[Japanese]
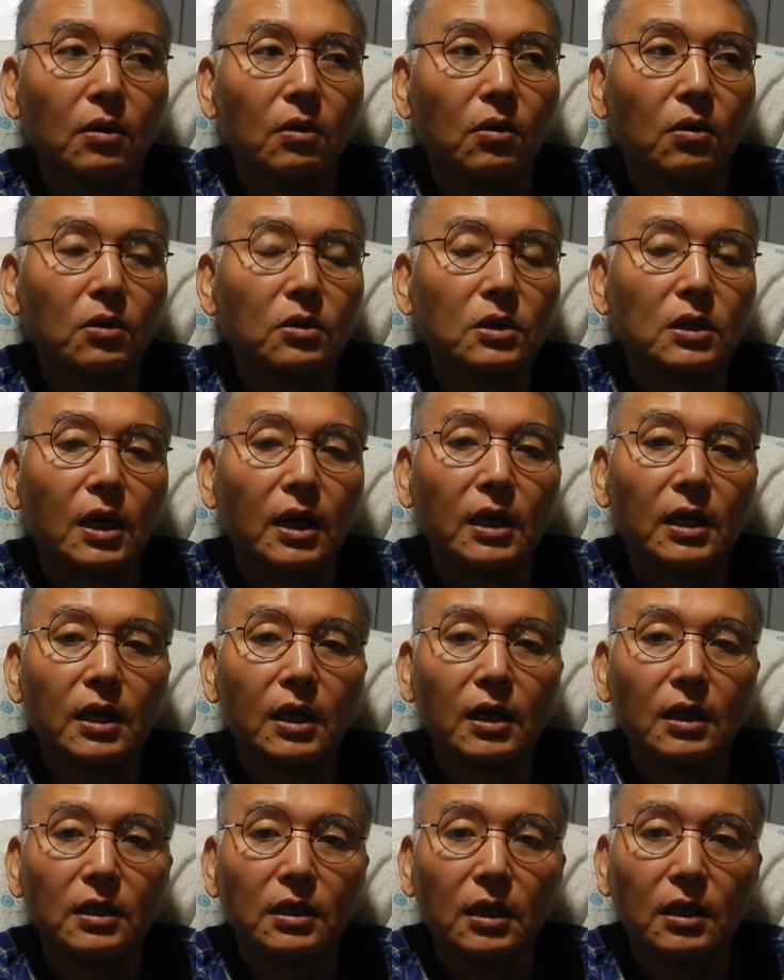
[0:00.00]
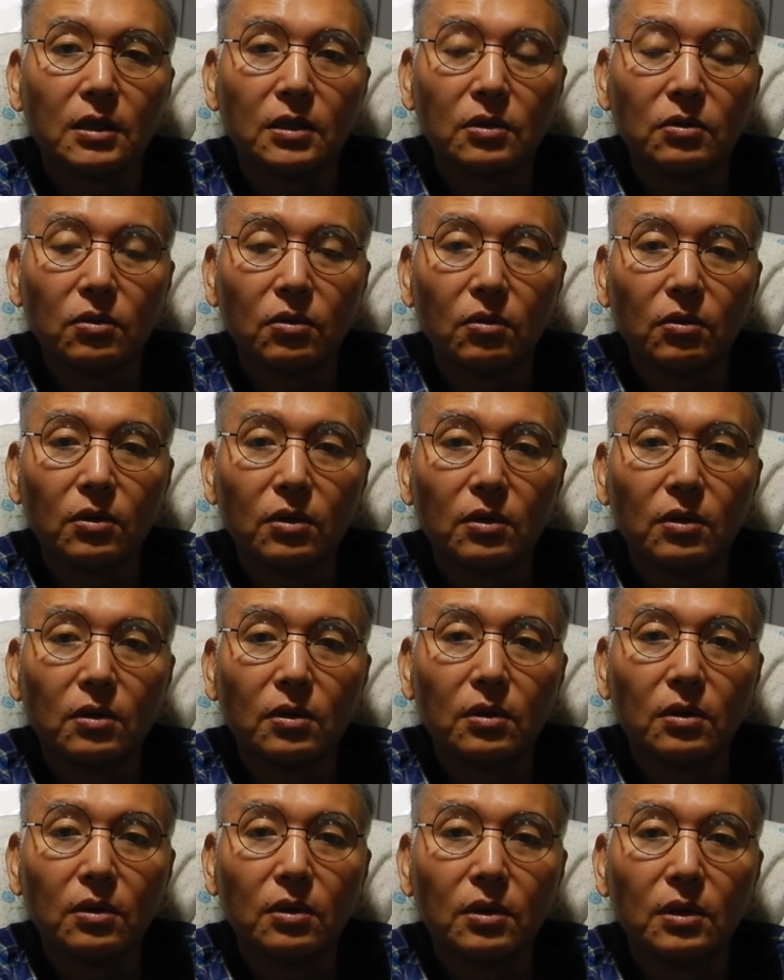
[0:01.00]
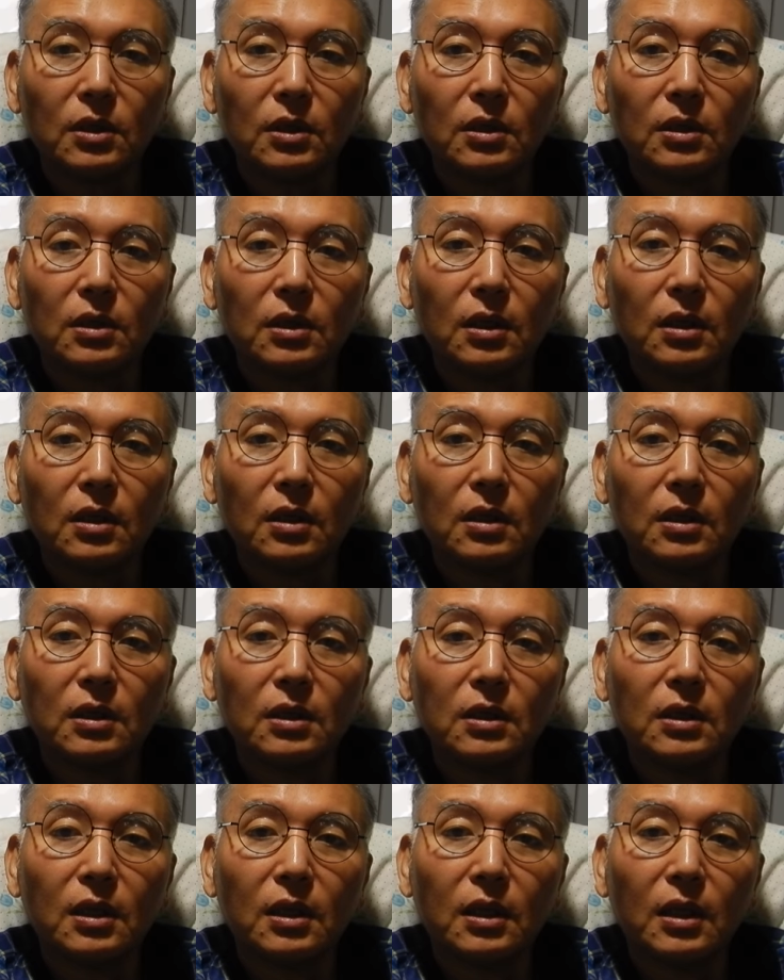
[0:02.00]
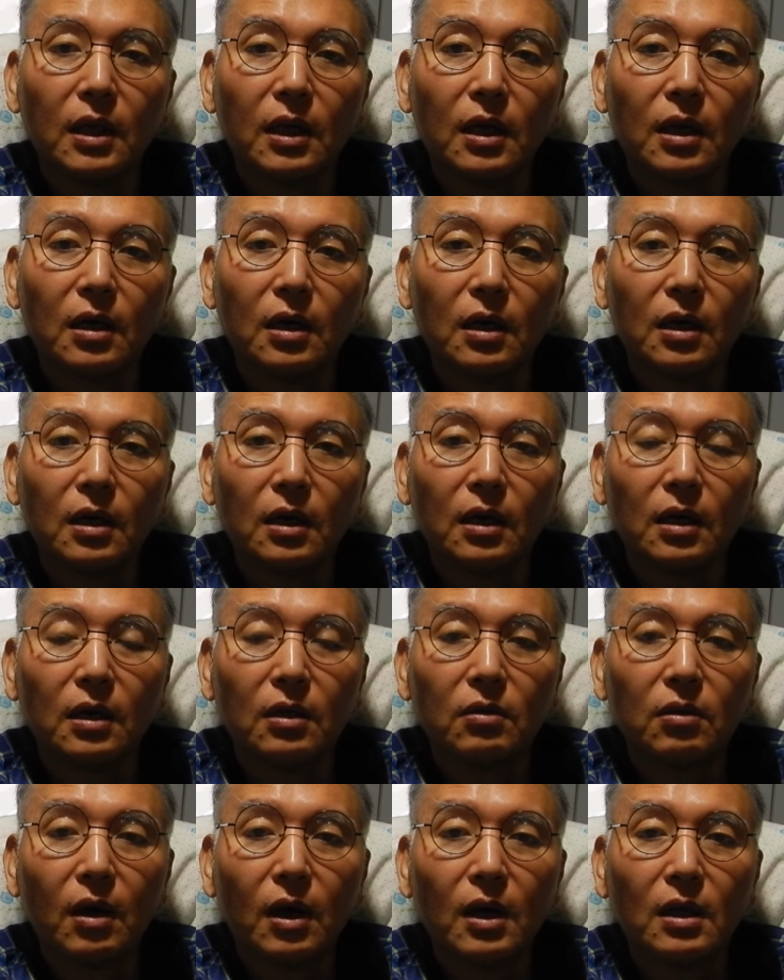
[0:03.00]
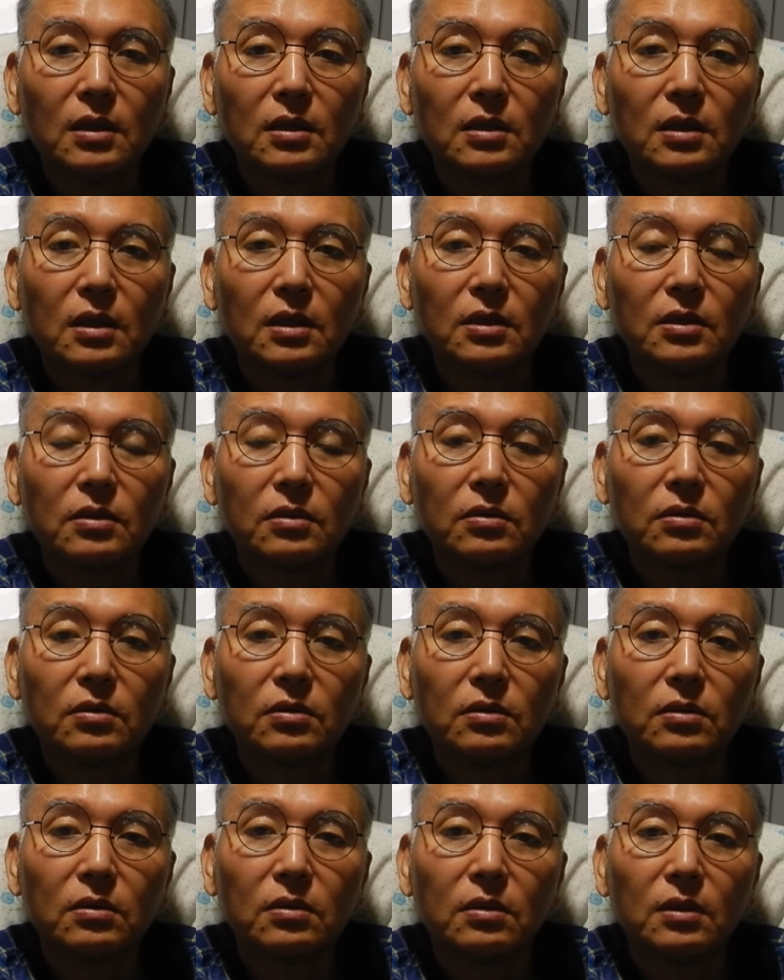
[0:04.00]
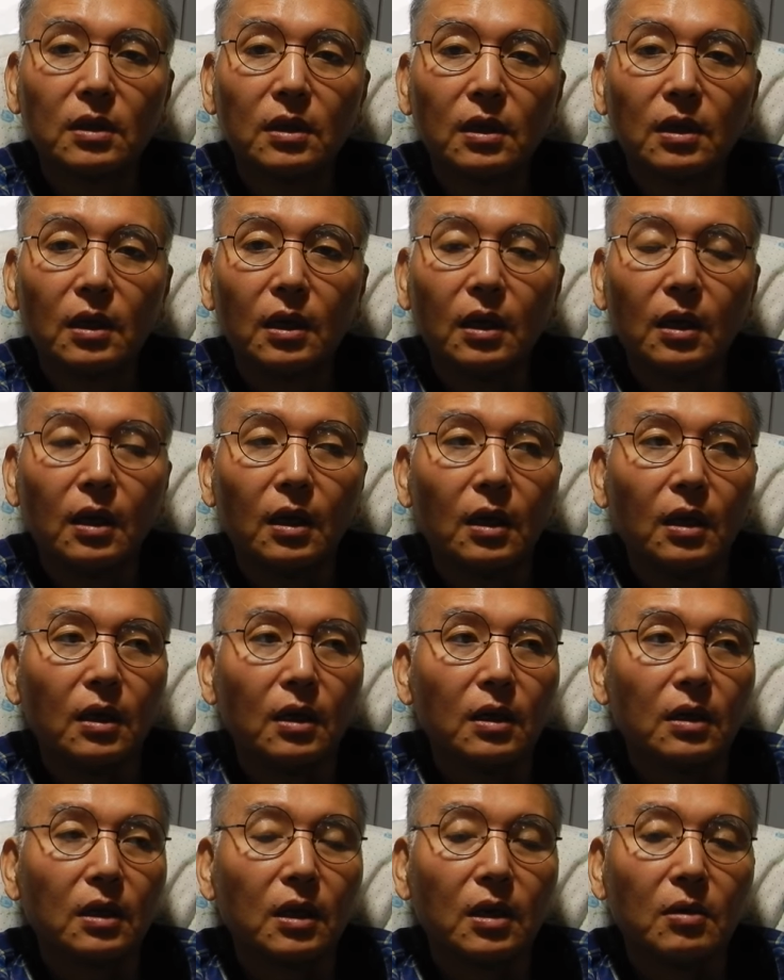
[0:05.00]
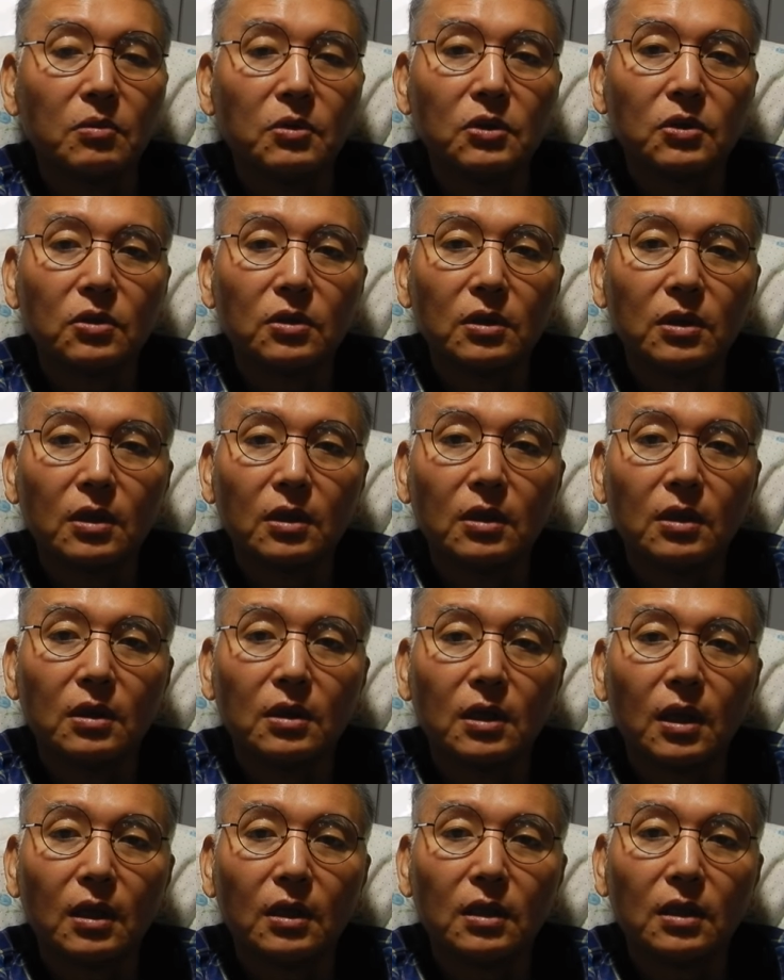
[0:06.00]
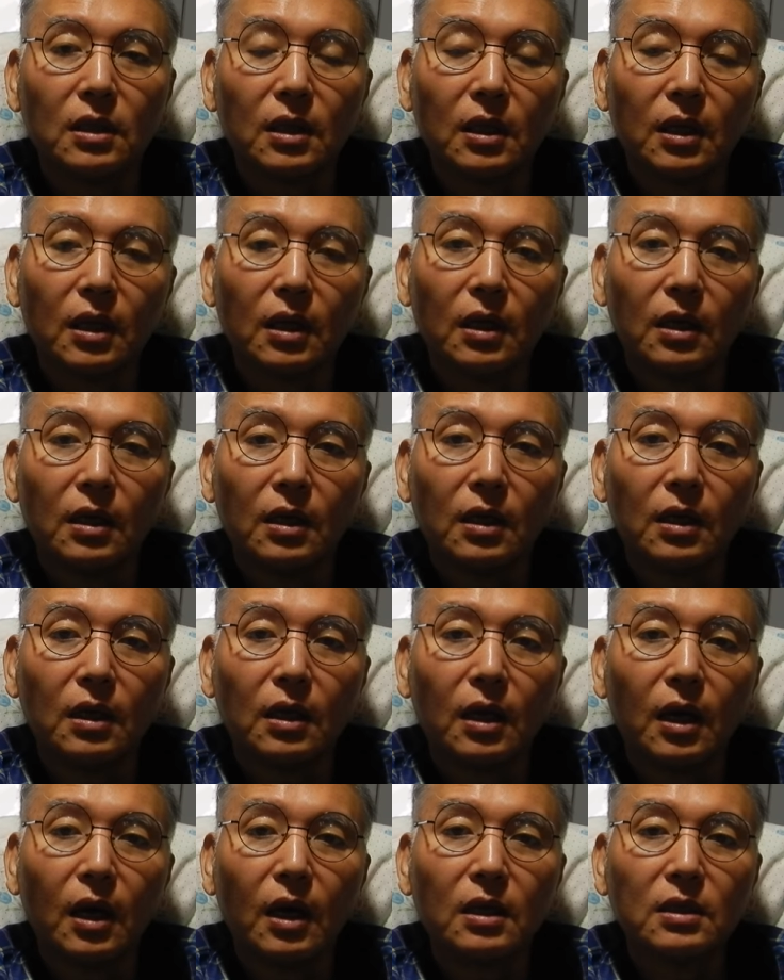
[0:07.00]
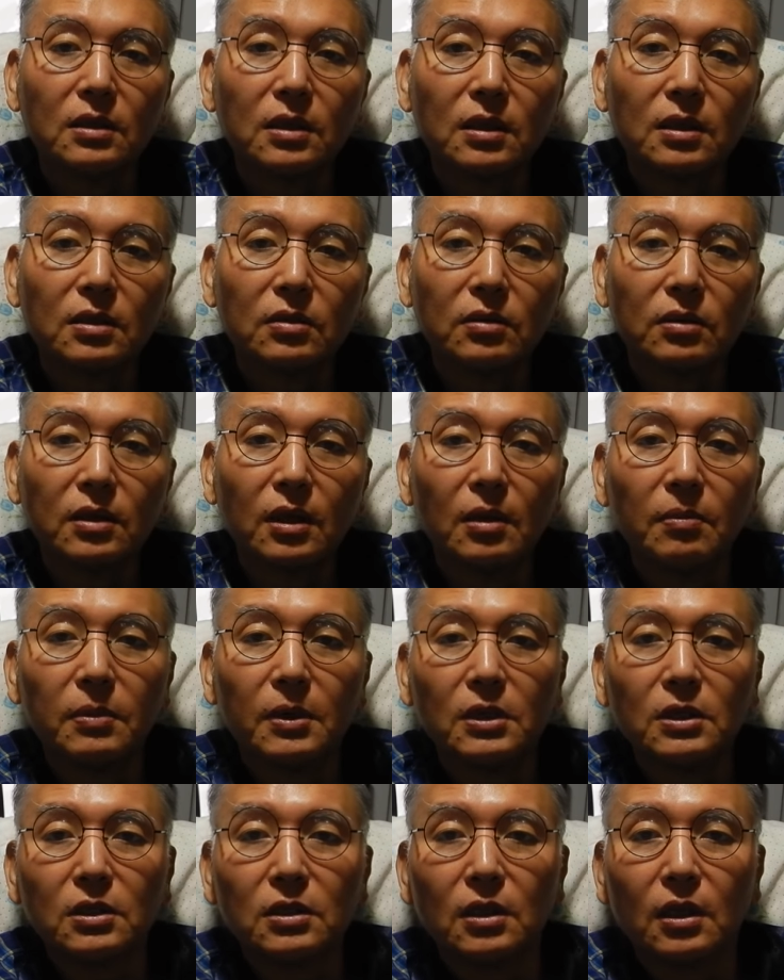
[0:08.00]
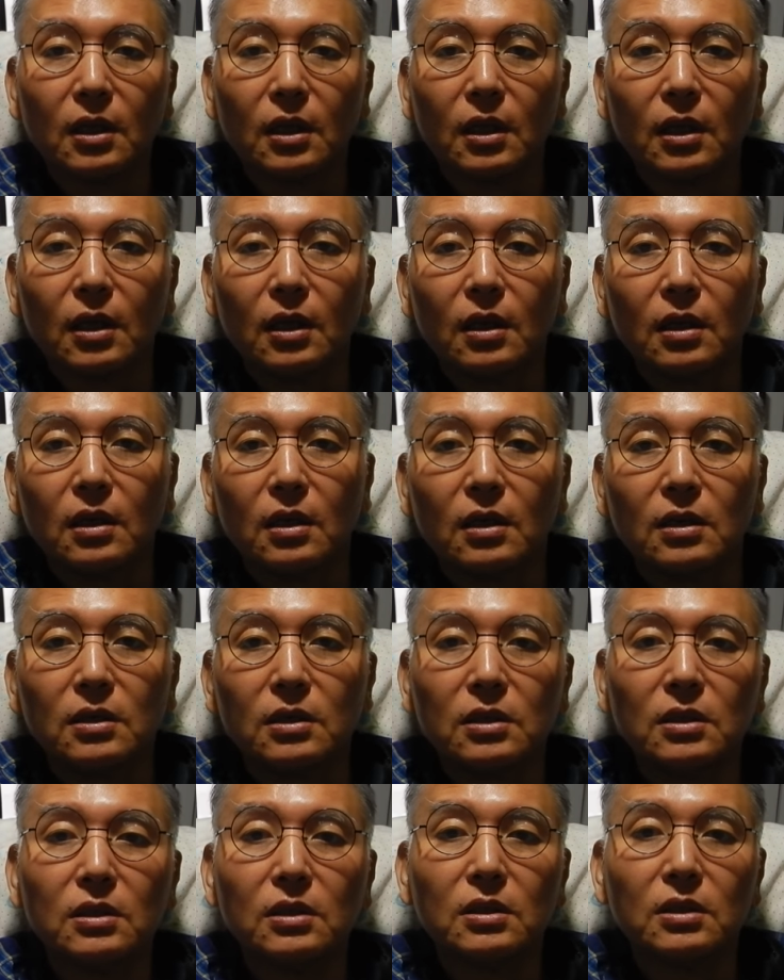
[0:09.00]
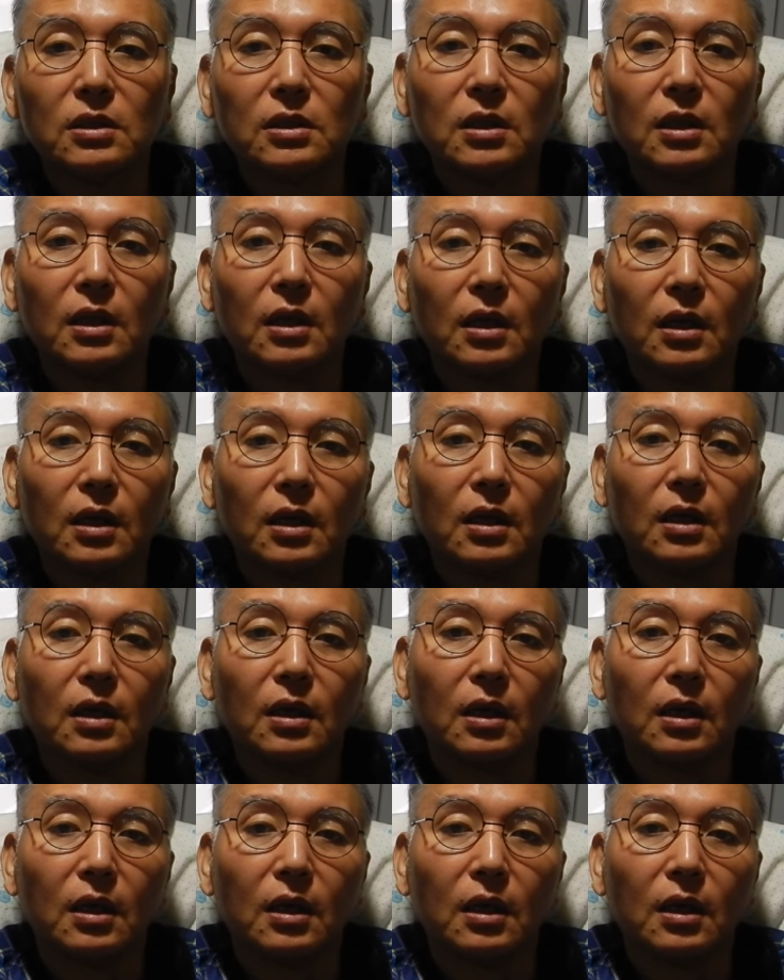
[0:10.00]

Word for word: 抑えられない人、生きて生きてたら、あの、犯罪する、ね、刑務所に入れてたって犯罪する、テレパシーでね、指示して、